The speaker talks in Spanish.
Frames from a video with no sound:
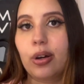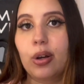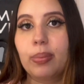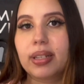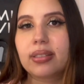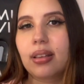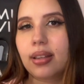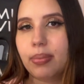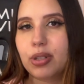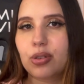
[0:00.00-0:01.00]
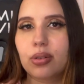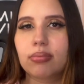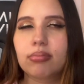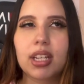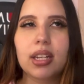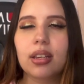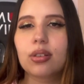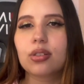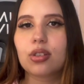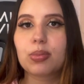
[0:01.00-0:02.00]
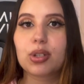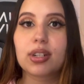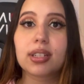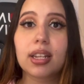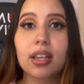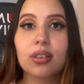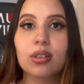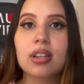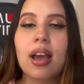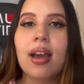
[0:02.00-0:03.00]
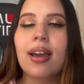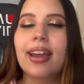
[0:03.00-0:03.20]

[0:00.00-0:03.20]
En Colombia está entre 1.500.000, 2.500.000.